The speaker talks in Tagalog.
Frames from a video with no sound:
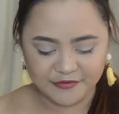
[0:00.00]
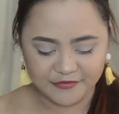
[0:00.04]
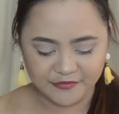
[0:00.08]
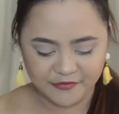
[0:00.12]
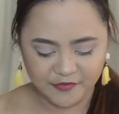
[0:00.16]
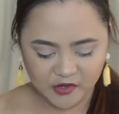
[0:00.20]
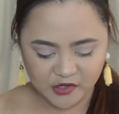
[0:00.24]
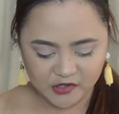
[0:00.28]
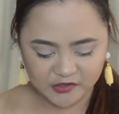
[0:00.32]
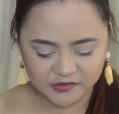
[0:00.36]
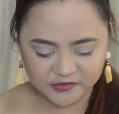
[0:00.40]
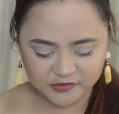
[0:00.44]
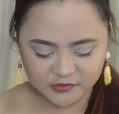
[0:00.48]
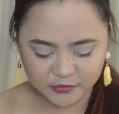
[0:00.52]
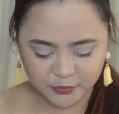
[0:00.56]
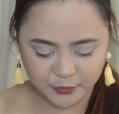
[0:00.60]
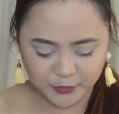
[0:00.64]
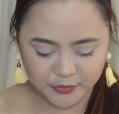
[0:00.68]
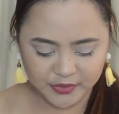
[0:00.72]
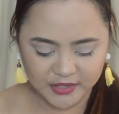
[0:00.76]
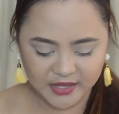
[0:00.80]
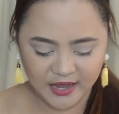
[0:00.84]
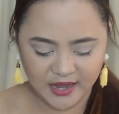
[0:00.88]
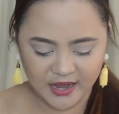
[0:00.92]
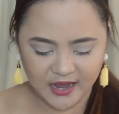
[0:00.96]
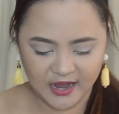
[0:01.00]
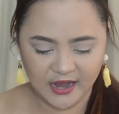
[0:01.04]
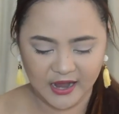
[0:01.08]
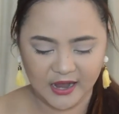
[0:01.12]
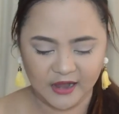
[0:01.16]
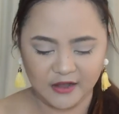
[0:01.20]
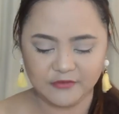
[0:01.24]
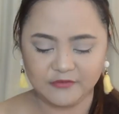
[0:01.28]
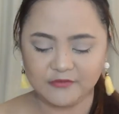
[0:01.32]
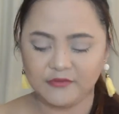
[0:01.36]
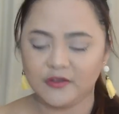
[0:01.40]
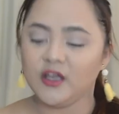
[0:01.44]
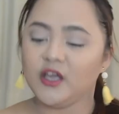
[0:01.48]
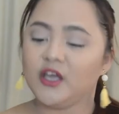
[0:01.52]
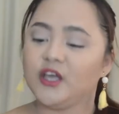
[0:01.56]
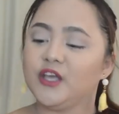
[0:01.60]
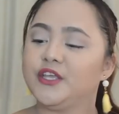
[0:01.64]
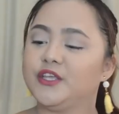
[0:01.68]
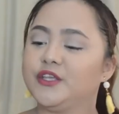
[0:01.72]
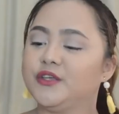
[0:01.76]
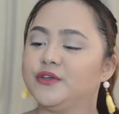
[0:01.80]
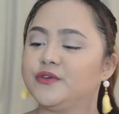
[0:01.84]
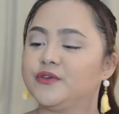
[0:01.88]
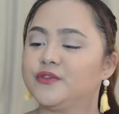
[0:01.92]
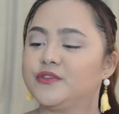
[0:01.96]
First, we have
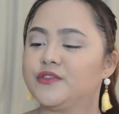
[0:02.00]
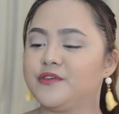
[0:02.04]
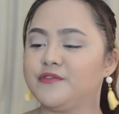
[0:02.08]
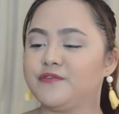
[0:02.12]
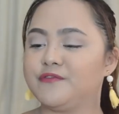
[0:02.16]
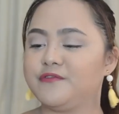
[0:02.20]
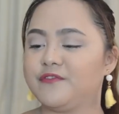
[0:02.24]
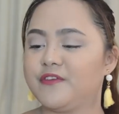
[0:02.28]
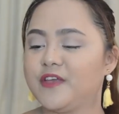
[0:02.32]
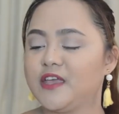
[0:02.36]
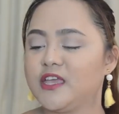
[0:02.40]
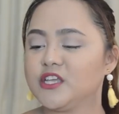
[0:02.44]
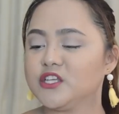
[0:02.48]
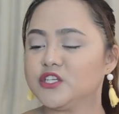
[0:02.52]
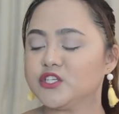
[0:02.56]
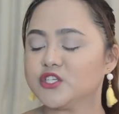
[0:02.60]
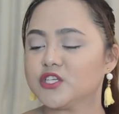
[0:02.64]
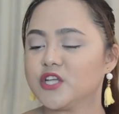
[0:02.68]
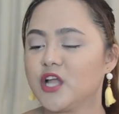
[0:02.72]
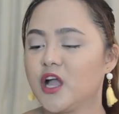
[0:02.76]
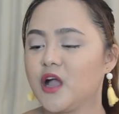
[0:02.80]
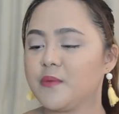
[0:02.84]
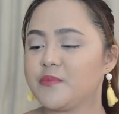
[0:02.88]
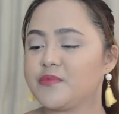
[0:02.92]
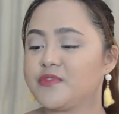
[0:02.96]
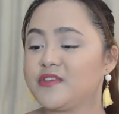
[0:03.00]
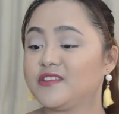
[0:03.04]
yung The Face Shop.